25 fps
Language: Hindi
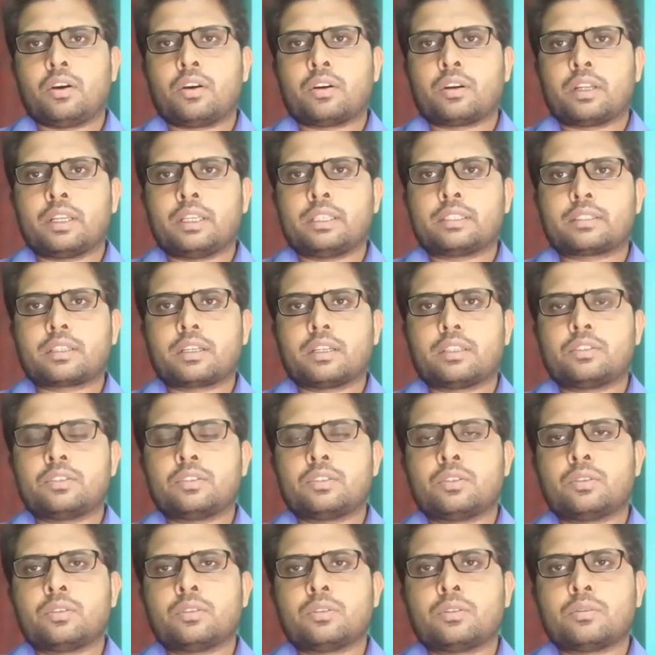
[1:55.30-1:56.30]
और इसका
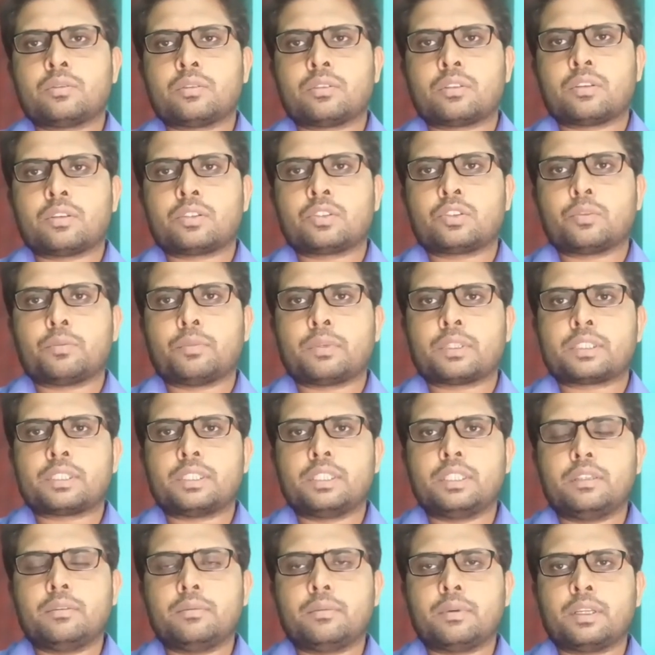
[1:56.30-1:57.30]
जो जो
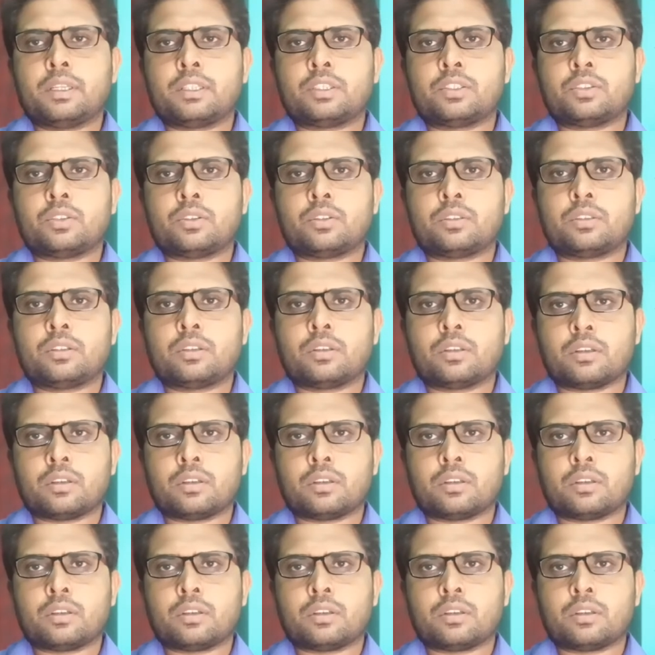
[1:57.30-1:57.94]
मशीन में जो